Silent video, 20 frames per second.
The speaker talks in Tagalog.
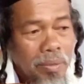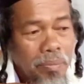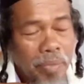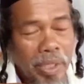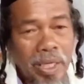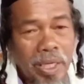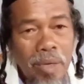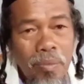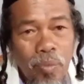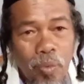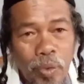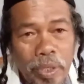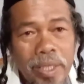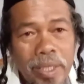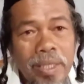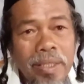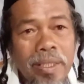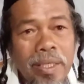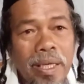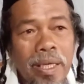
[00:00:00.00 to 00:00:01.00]
became
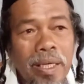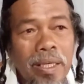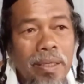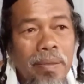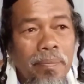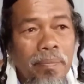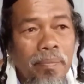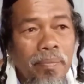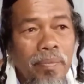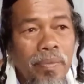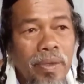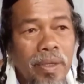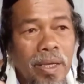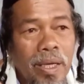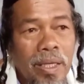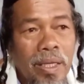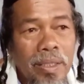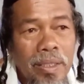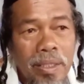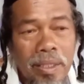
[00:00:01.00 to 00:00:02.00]
wicked king
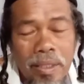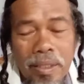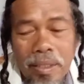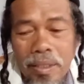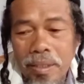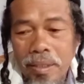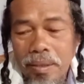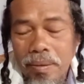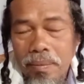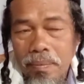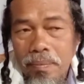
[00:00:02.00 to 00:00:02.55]
and he